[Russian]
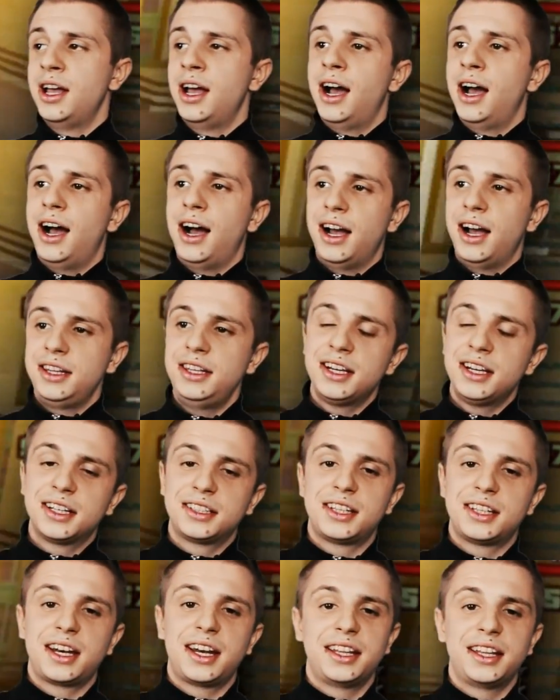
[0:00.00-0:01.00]
а
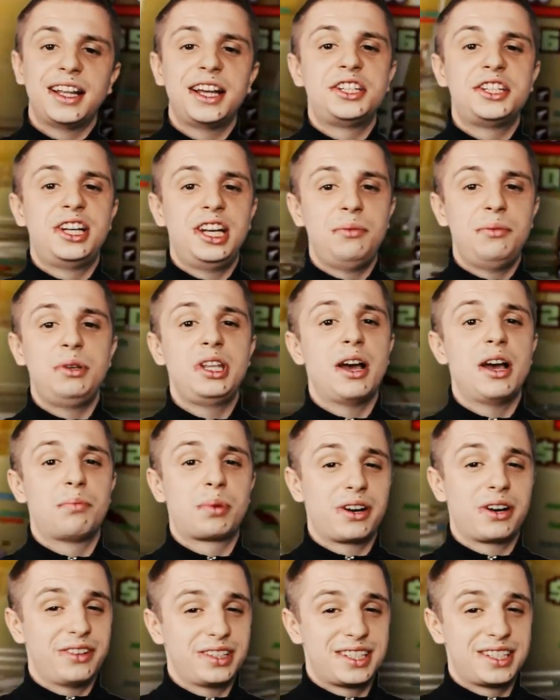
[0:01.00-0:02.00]
некоторые начали меня
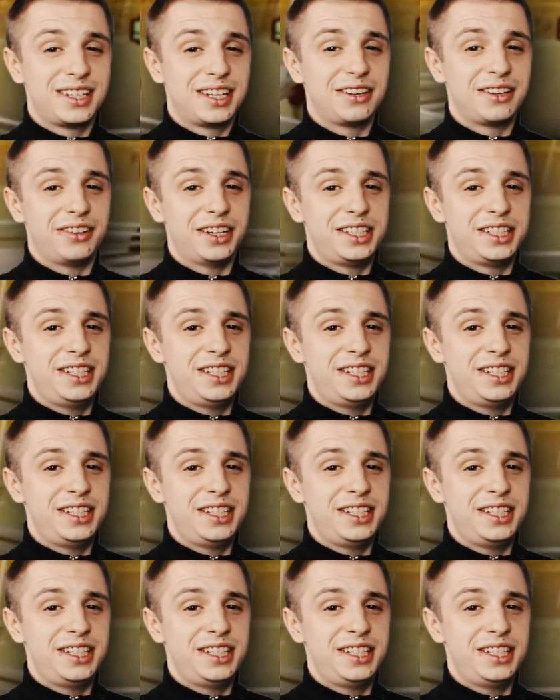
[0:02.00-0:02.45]
провоцировать.